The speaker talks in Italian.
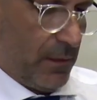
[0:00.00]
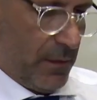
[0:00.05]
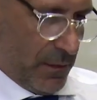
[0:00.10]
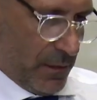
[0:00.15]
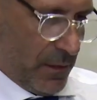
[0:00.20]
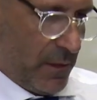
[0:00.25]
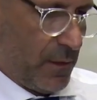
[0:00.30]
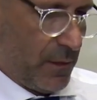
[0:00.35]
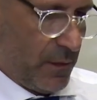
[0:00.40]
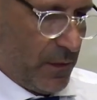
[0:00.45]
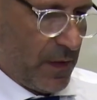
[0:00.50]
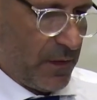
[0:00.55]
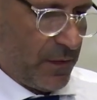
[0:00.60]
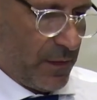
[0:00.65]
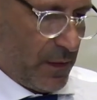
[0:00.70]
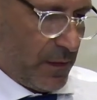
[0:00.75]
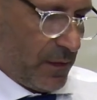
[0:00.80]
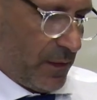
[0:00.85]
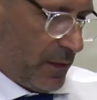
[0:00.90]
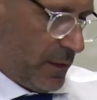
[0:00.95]
ai danni del
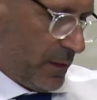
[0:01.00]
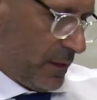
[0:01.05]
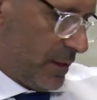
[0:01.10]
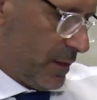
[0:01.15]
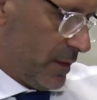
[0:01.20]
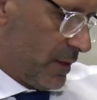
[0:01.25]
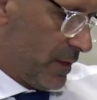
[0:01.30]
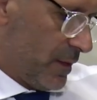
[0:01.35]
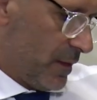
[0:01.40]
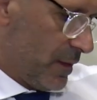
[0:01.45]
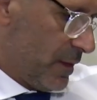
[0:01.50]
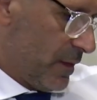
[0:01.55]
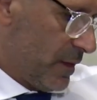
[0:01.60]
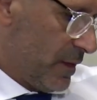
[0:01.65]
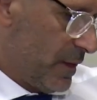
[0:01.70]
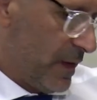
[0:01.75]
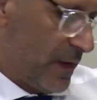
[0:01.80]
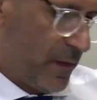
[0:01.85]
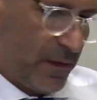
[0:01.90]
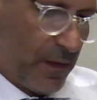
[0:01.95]
personale di polizia
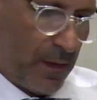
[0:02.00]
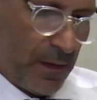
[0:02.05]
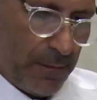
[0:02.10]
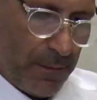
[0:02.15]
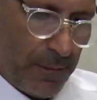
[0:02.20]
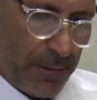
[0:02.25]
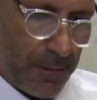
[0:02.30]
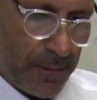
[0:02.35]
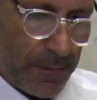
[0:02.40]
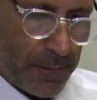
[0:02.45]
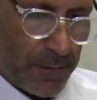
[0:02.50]
penitenziaria